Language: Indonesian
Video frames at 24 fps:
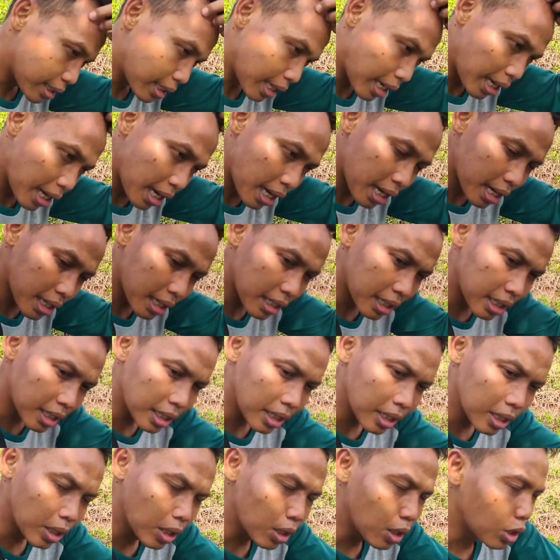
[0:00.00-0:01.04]
saya
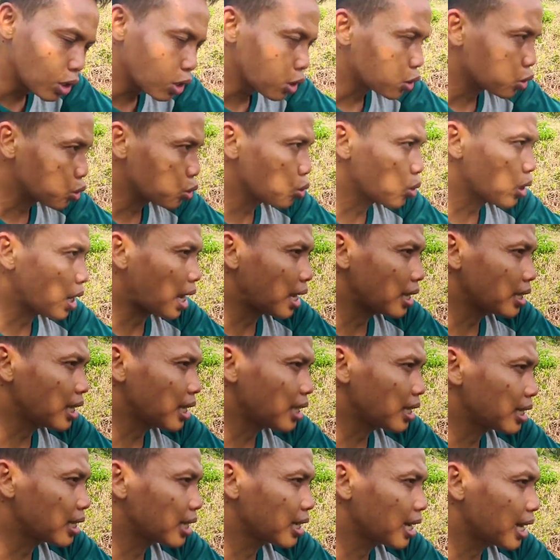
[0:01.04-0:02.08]

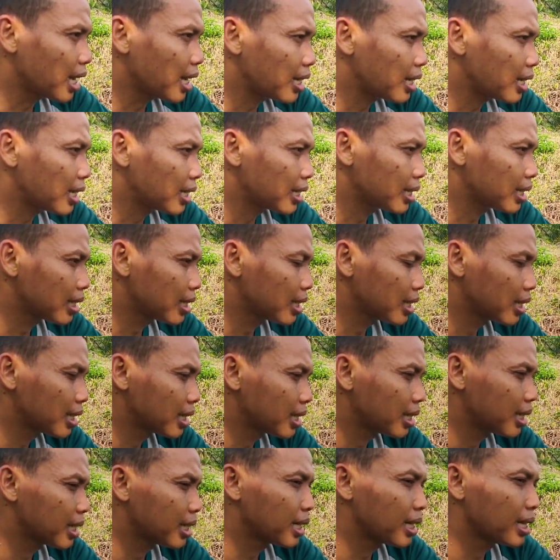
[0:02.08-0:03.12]
sukanya dengan
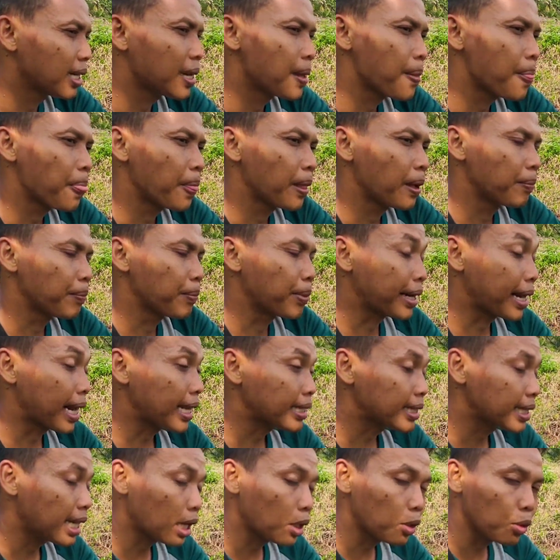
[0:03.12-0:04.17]

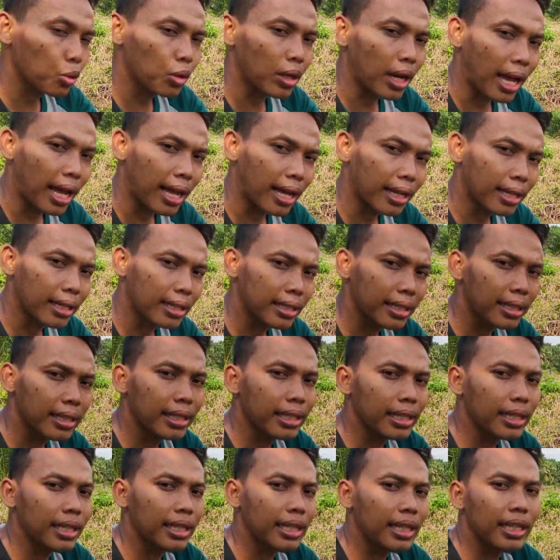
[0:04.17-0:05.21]
beras yang lunak
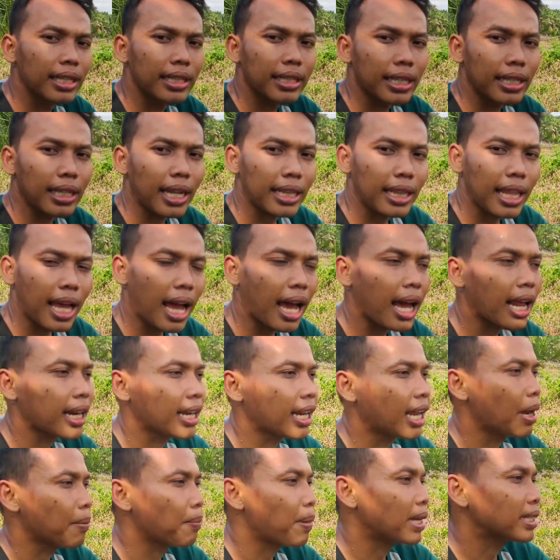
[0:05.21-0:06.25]
ternyata
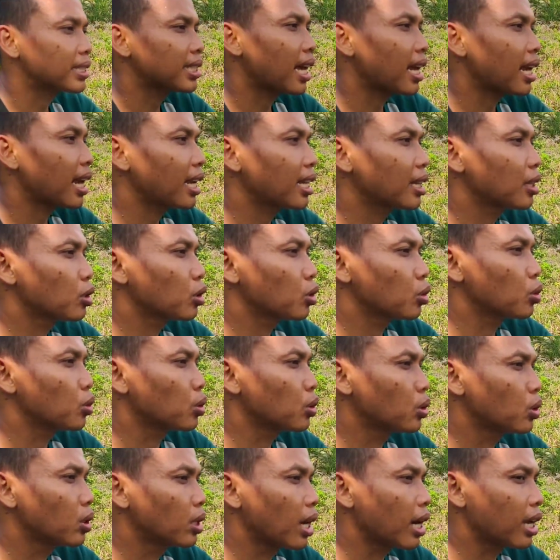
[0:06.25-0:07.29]
harga pasaran
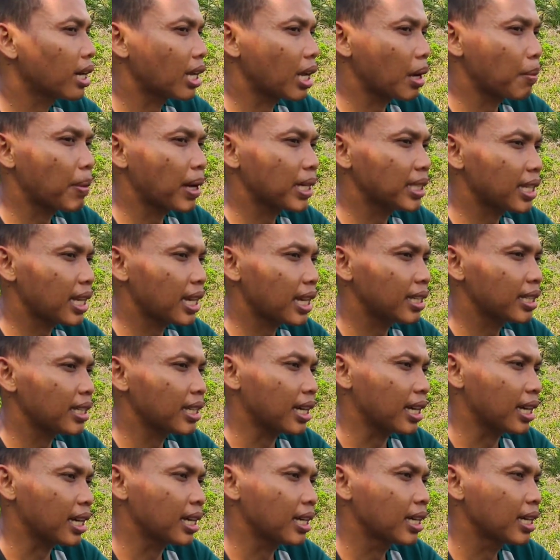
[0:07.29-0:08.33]
tuh harga
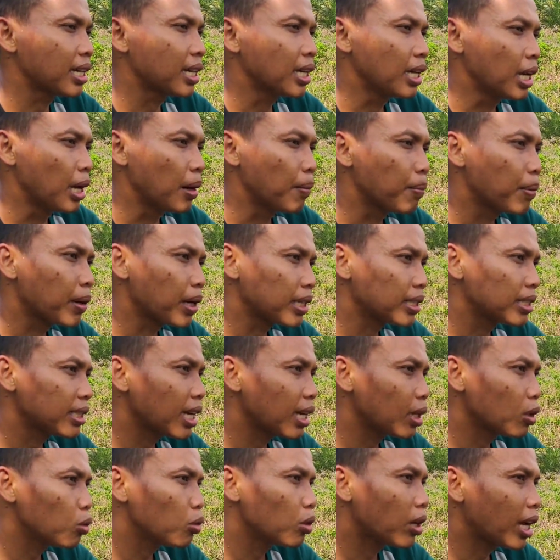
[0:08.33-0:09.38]
pasarannya beras
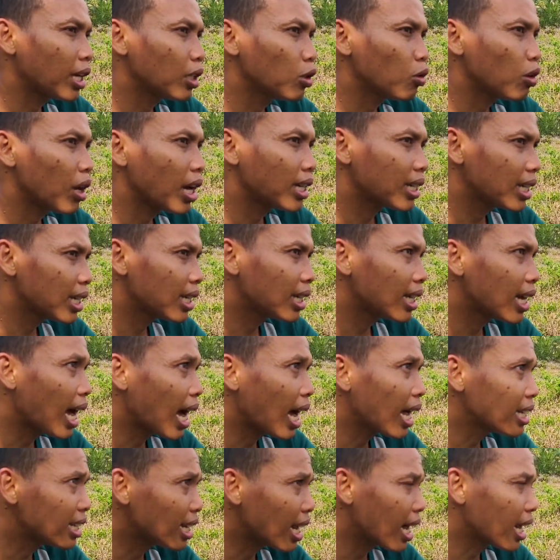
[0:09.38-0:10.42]
yang lunak itu lagi
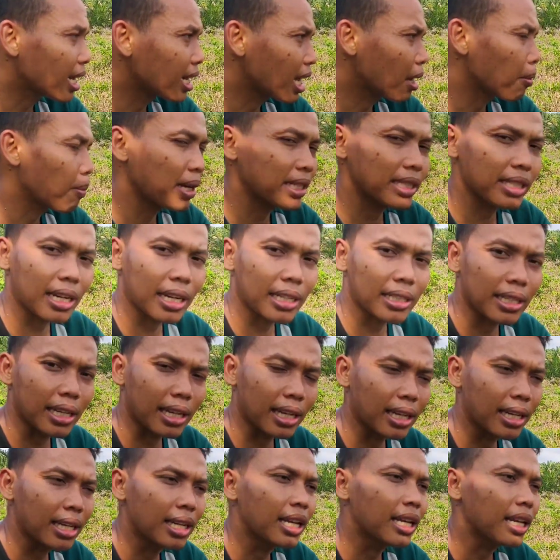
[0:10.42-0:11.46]
nggak ada harga
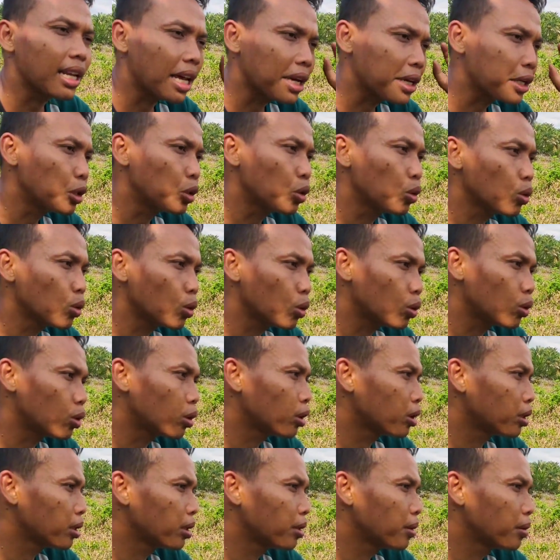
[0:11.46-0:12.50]
pasarannya lagi
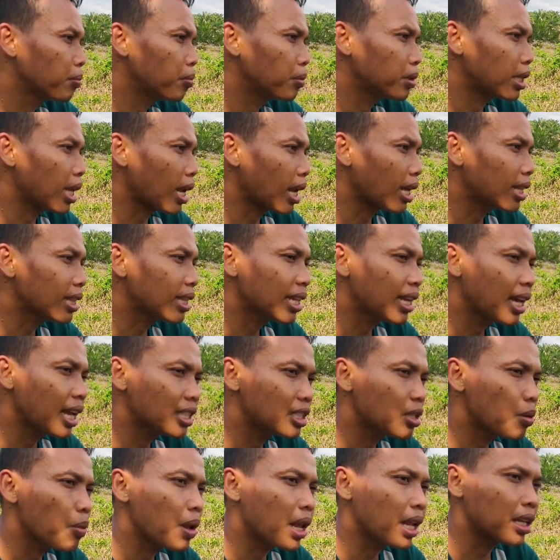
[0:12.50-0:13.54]
turun misalkan
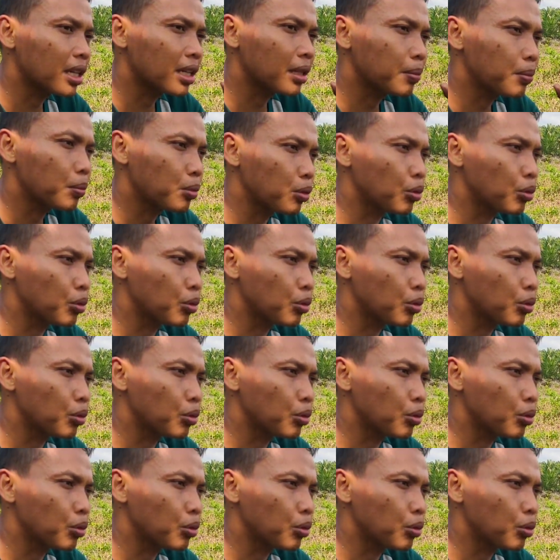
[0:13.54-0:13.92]
tinggal 9000